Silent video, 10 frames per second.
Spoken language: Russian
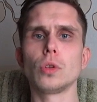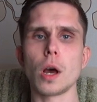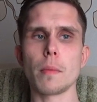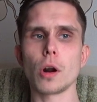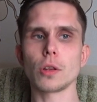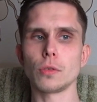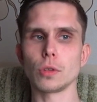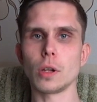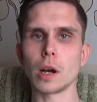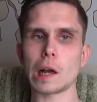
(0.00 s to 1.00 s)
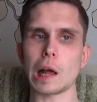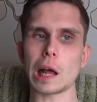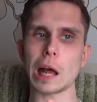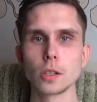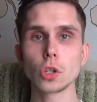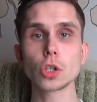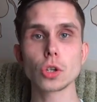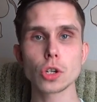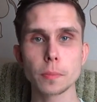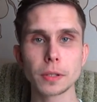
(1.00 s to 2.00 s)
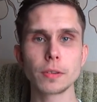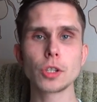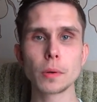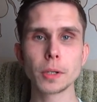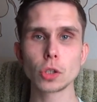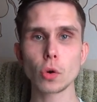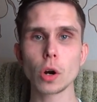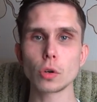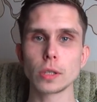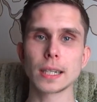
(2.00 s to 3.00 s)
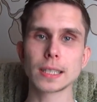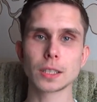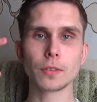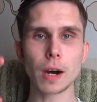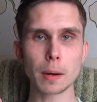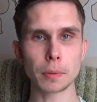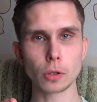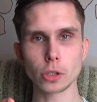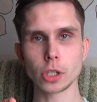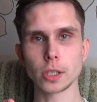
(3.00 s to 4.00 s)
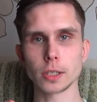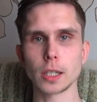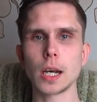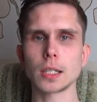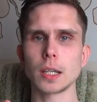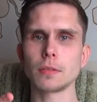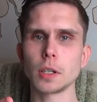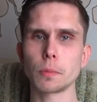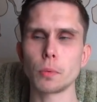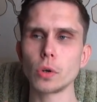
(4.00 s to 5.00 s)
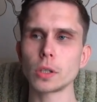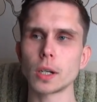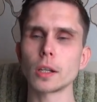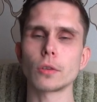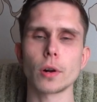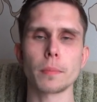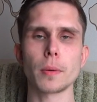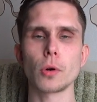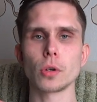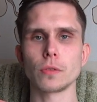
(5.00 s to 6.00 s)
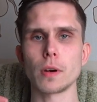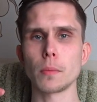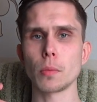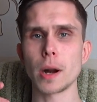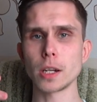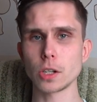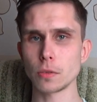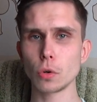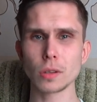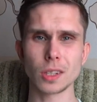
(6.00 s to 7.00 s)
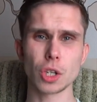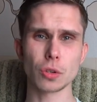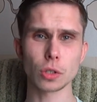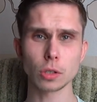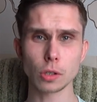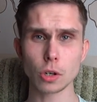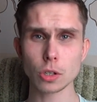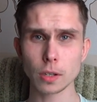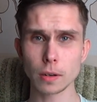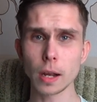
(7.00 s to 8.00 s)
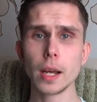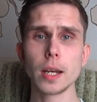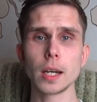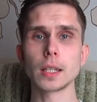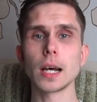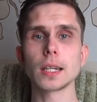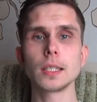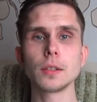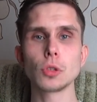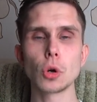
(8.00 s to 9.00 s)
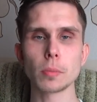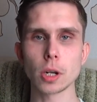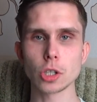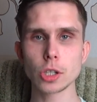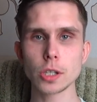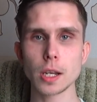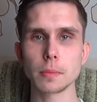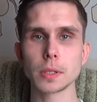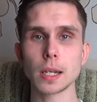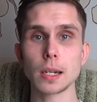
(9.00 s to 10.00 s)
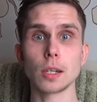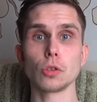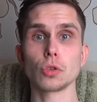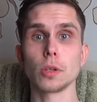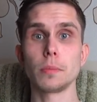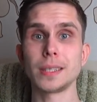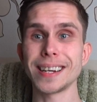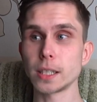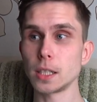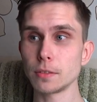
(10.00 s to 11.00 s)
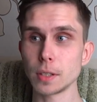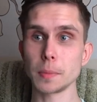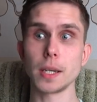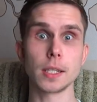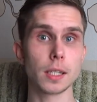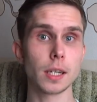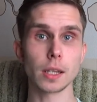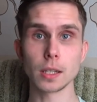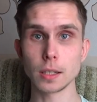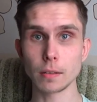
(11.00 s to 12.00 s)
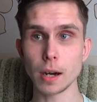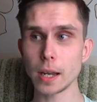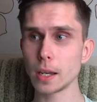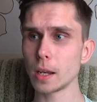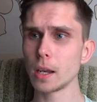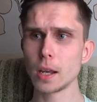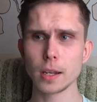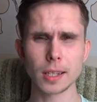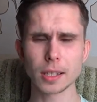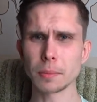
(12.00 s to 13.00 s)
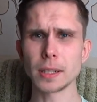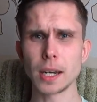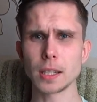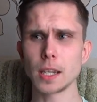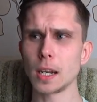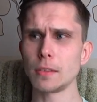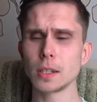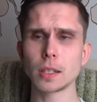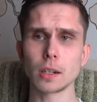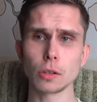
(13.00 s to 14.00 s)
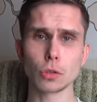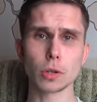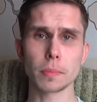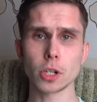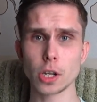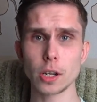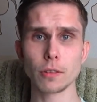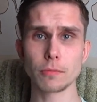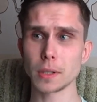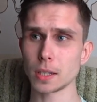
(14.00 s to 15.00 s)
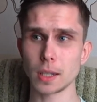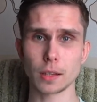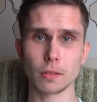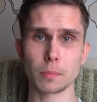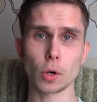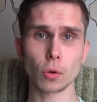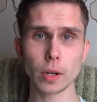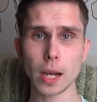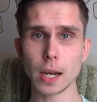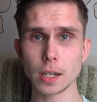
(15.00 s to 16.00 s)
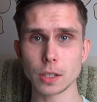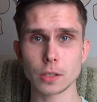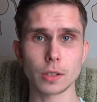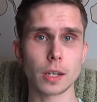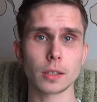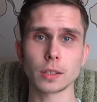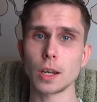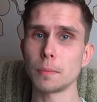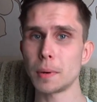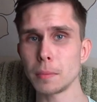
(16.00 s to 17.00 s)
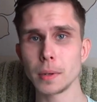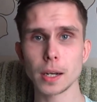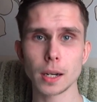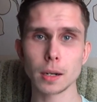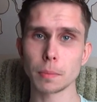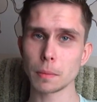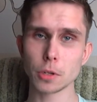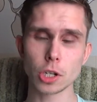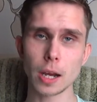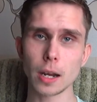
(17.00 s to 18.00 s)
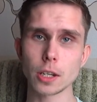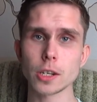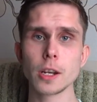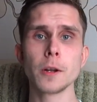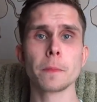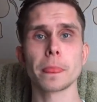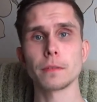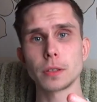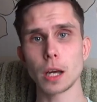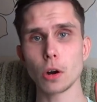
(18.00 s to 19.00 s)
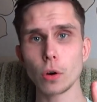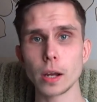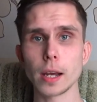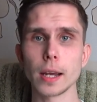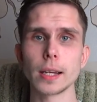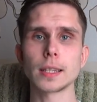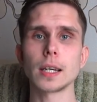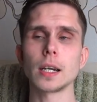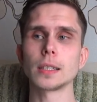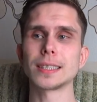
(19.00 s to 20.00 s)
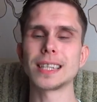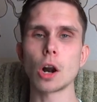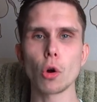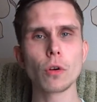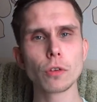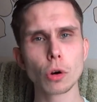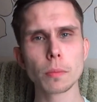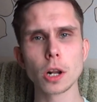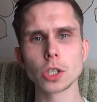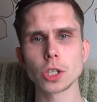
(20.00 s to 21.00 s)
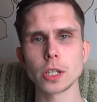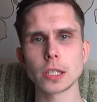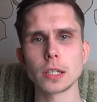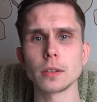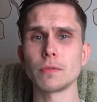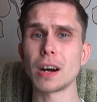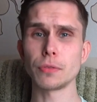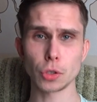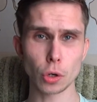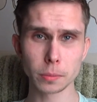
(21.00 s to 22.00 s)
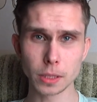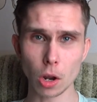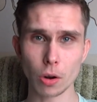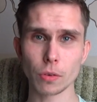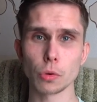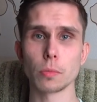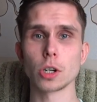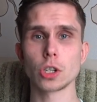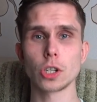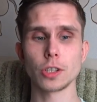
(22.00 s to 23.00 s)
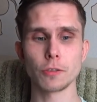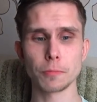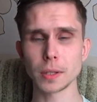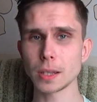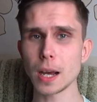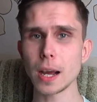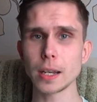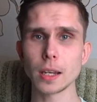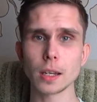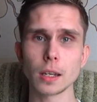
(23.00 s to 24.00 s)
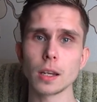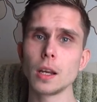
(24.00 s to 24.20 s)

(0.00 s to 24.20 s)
наоборот его туда ну что же, подведем итог. У нас два получилось, да, основных пункта, которые помогут вам убрать живот. Ничего сложного. Это активный образ жизни. Обязательно нужно быть активным, не сидеть на диване, не смотреть телевизор. Лучше пошли, вместо этого прогулялись, я не знаю, побегали, пробежались. Второе – это здоровый образ жизни, во всем здоровый образ жизни, в питании,